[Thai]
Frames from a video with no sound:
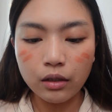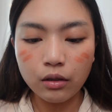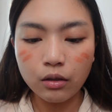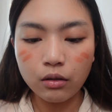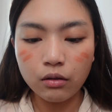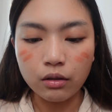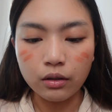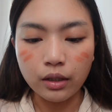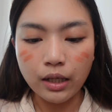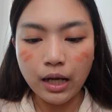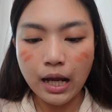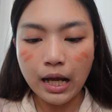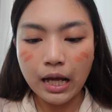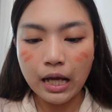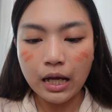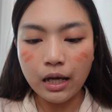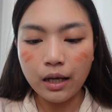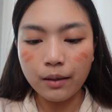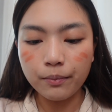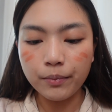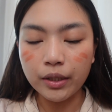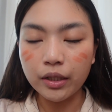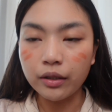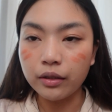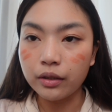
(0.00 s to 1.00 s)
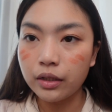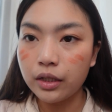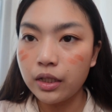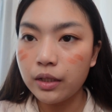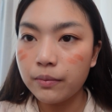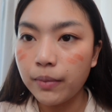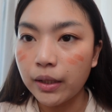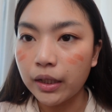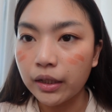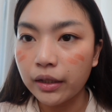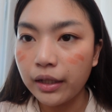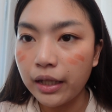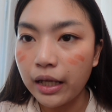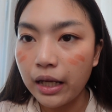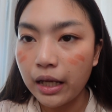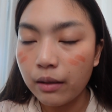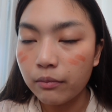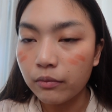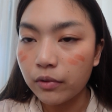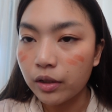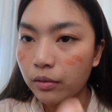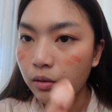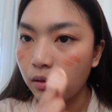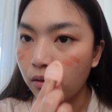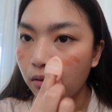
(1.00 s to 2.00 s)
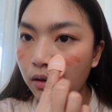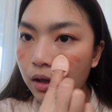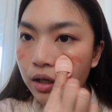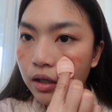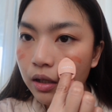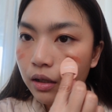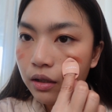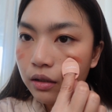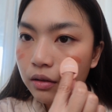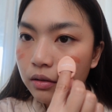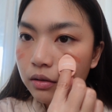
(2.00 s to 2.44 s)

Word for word: ขอทาเป็นที่ปัดแก้มเลยเพราะว่า